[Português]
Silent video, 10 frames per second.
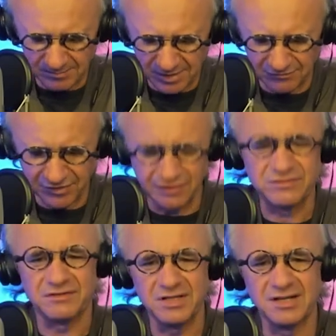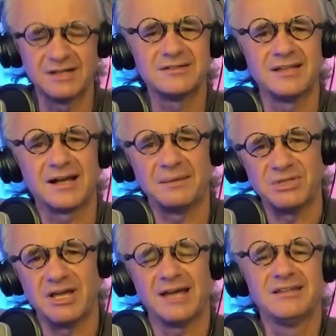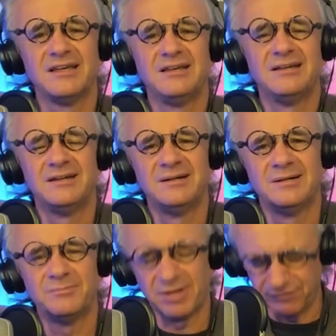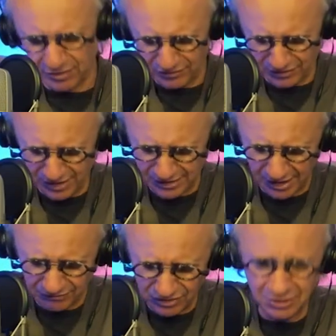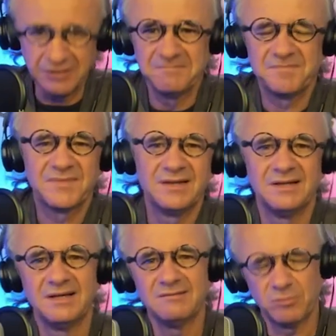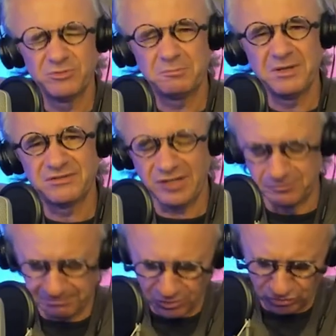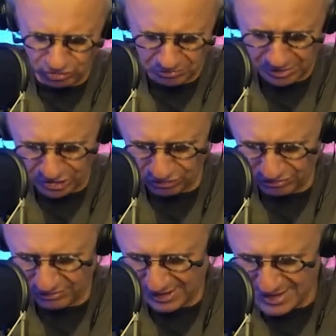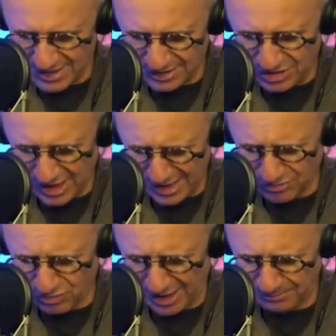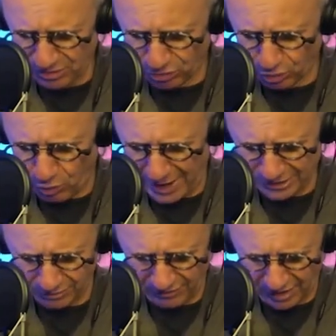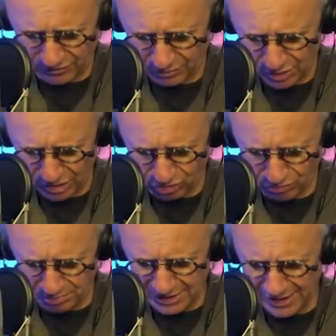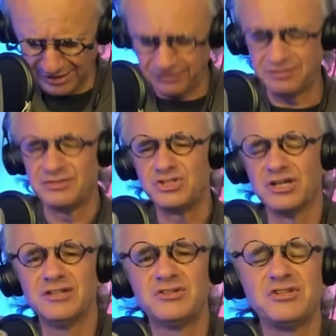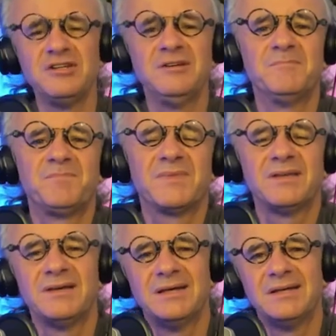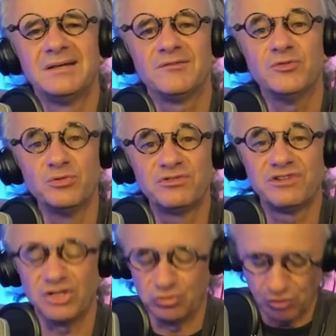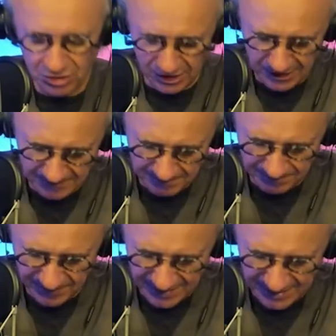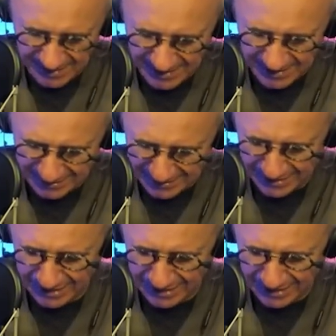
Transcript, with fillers: para vencer na caminhada, para vencer na vida? Vamos pensar um pouco sobre isso. Tiago, capítulo 4, verso 10. Humilhem-se diante do Senhor, e